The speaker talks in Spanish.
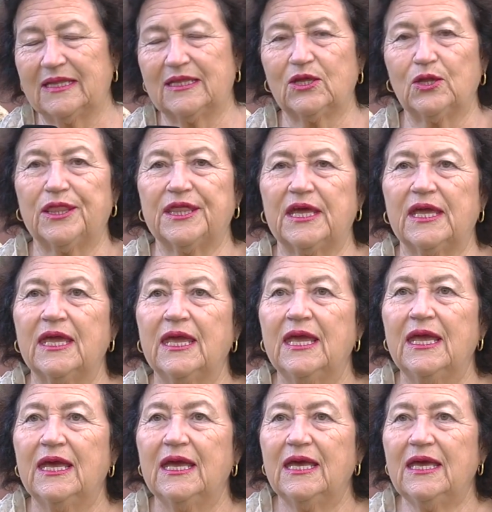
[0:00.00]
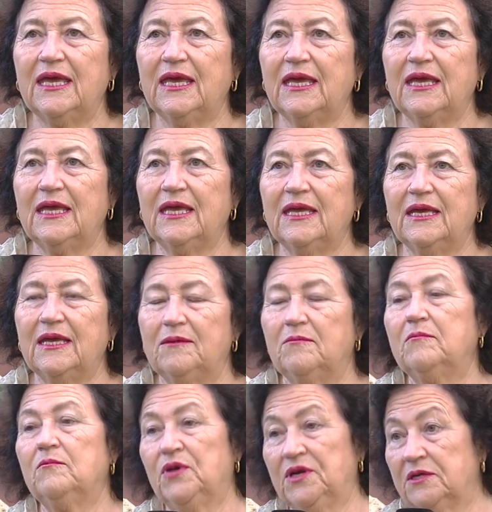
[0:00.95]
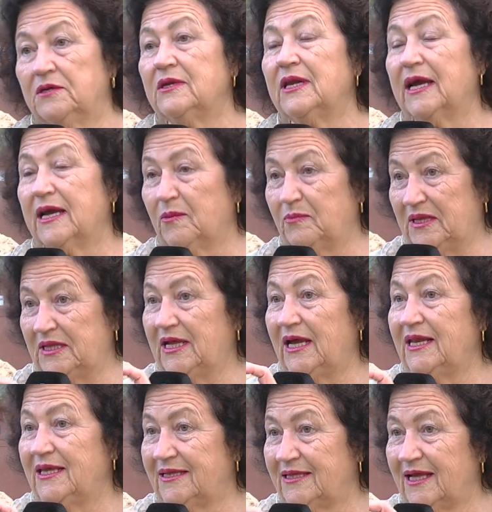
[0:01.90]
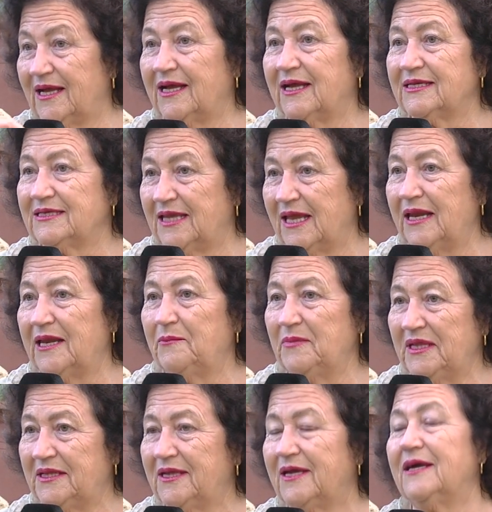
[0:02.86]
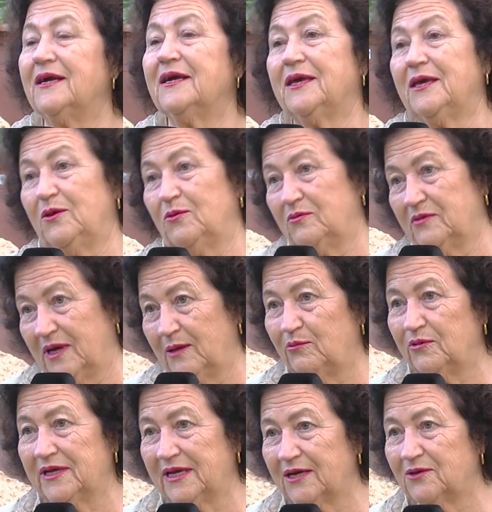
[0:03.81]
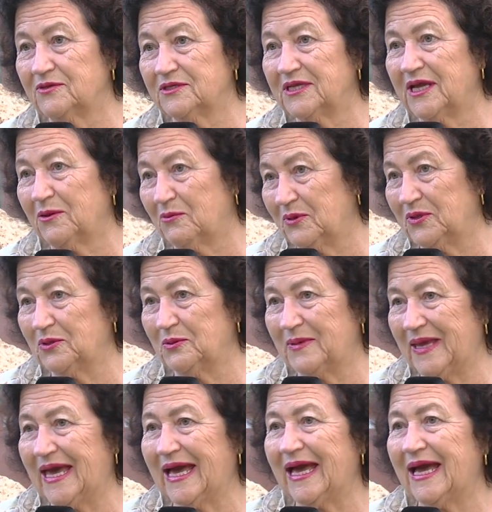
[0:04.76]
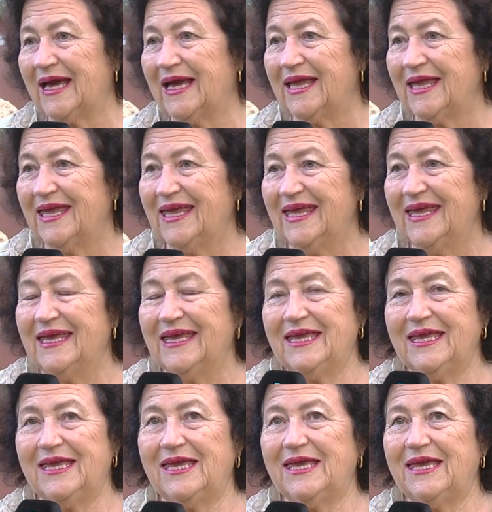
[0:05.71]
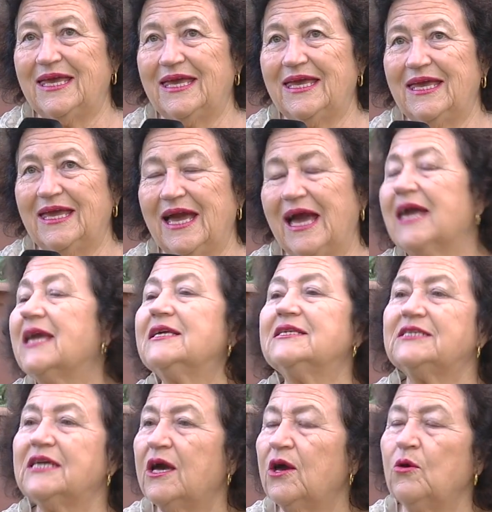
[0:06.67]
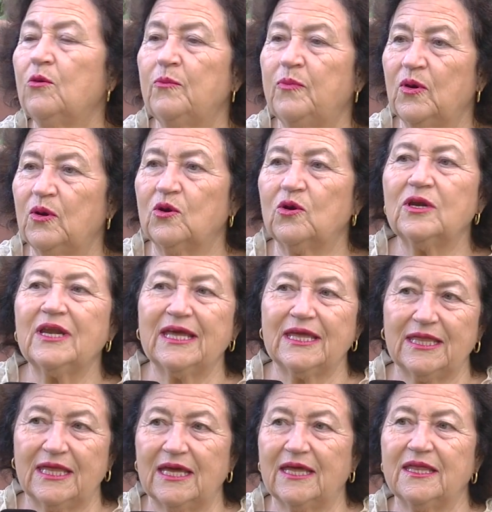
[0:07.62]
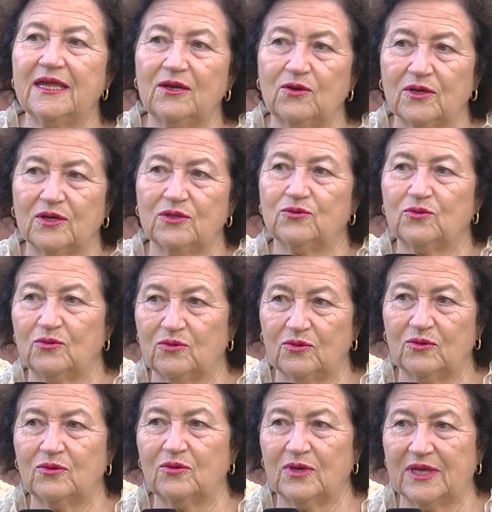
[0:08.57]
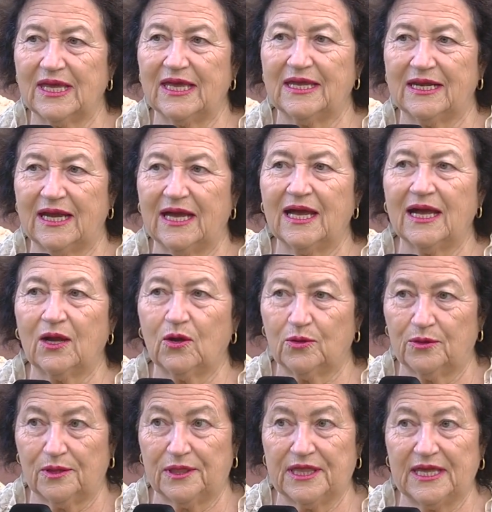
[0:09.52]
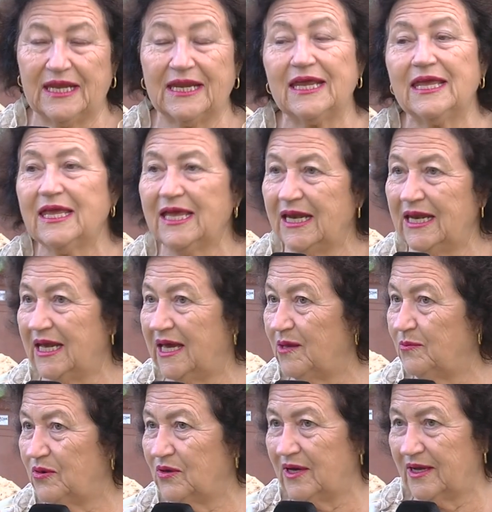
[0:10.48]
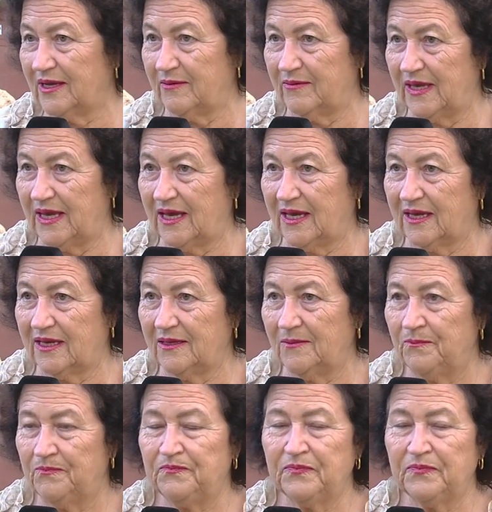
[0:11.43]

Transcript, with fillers: Entonces, eh, bueno, la capital está casi a la mitad, que es una buena cosa cuando viajas. Y ahí ya es un poco la idea de lo que tú quieras conocer y en la época que viajes.